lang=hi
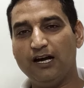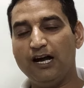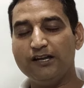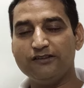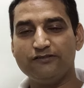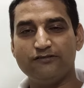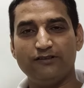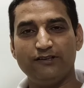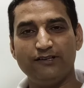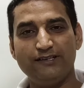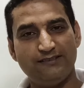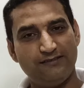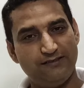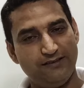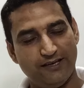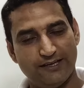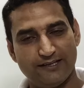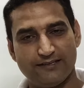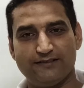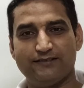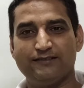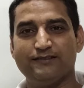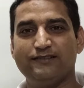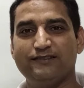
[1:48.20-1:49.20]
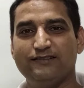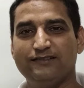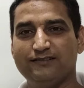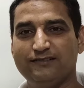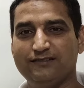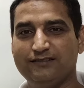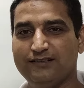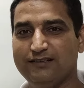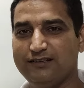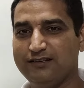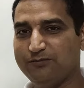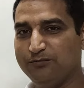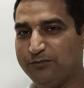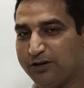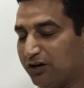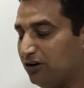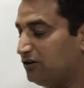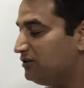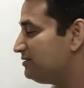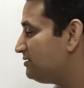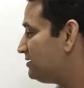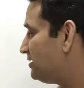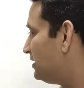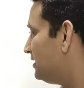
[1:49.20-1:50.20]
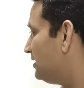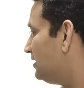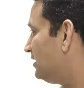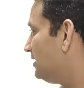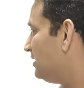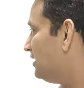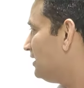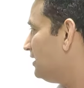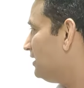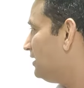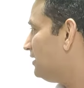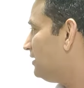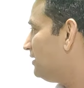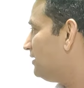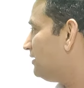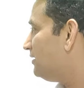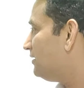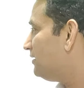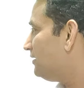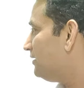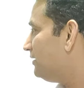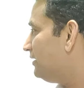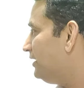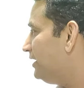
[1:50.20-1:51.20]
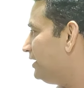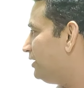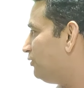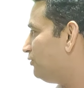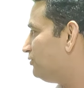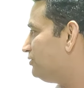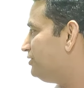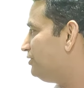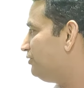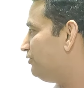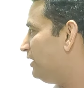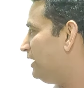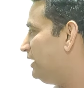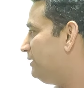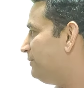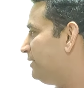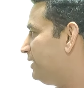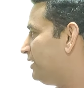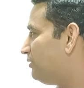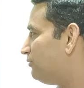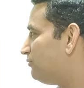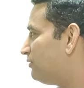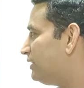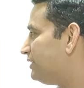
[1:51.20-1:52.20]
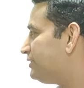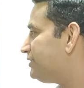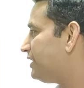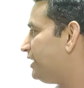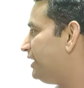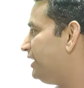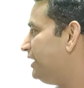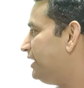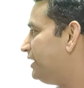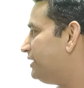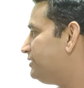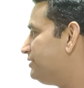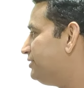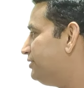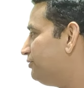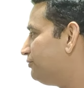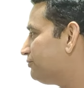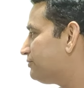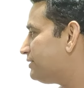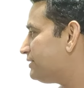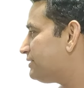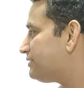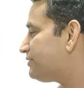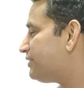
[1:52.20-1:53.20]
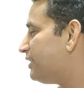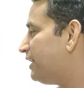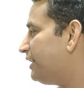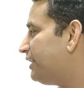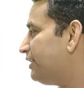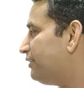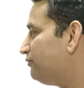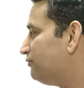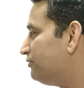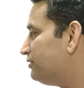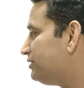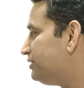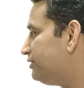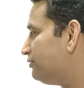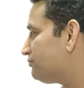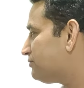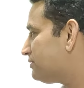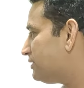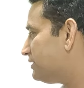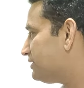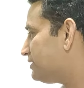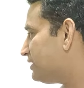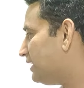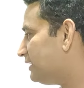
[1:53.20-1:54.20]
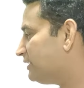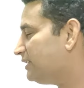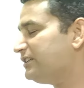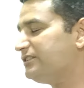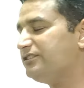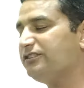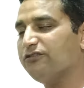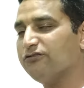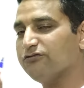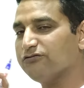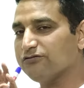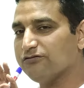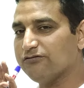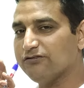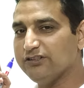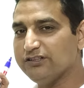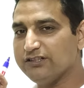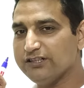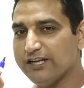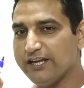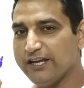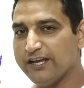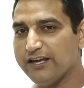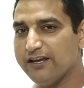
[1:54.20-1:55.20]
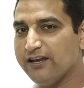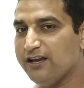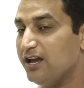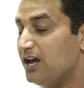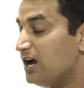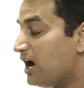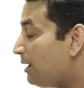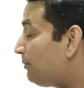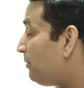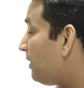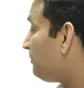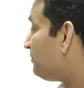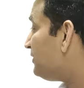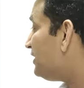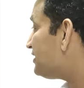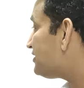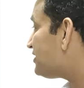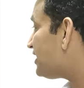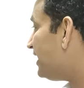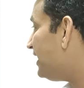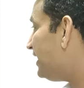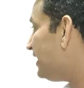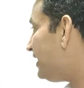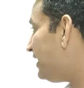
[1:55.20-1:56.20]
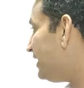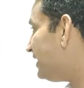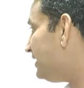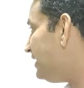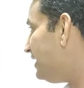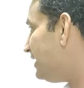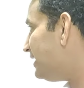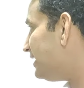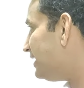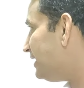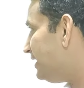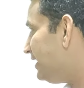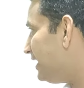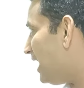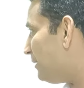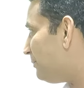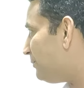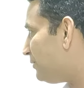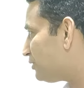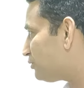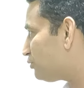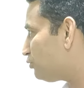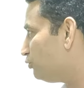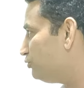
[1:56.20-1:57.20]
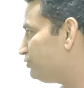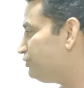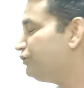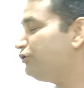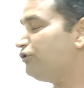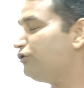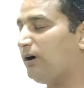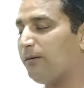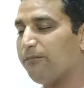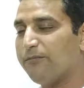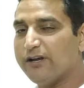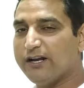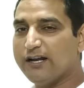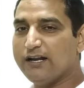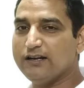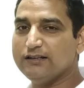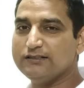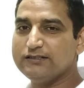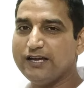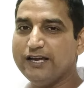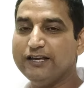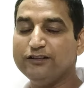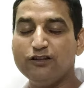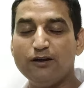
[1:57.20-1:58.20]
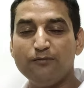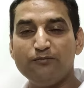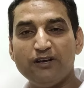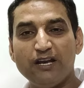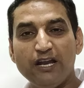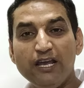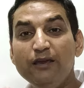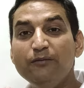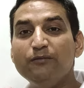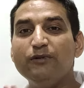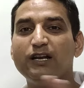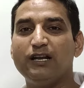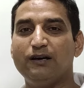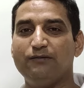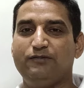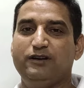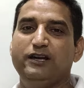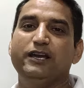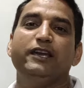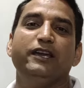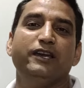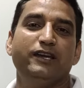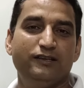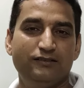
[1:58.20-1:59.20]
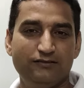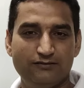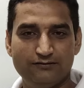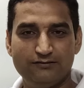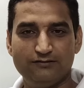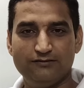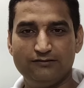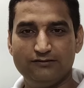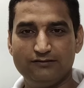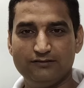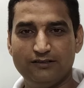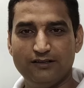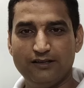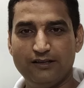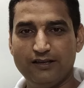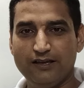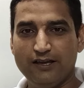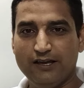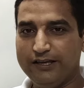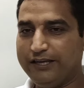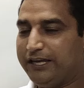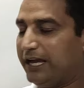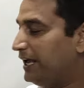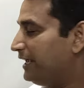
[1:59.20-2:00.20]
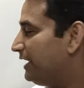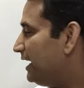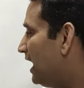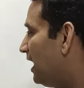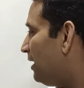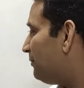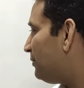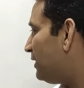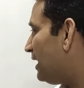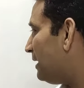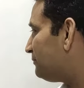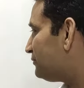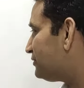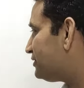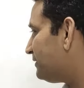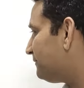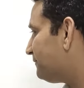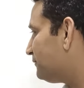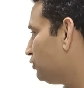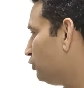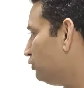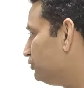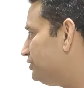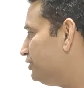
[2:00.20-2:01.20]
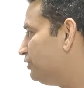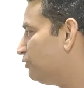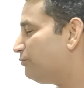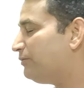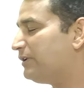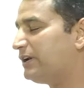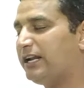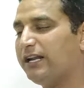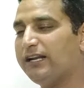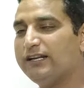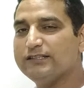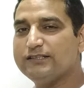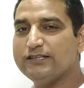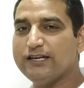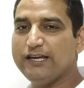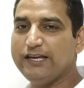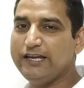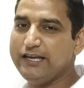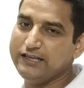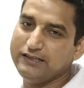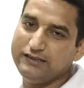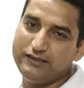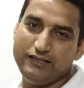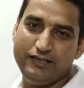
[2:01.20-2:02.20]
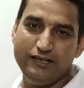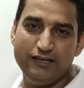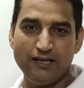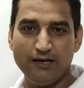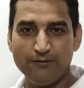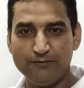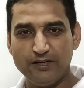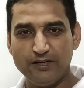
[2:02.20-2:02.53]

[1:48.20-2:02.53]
आंसर इज यस बिकॉज ये नॉन जीरो एलिमेंट होना चाहिए जीरो से स्टार्टिंग होनी चाहिए उससे ज़्यादा जीरोस होनी चाहिए अब आप ये चाहें कि यदि यहाँ पर दो जीरो आप बनाना चाहें तो आप नहीं बना पाएंगे या यहाँ पे आप सिर्फ दो जीरो बनाना चाहें तीन ना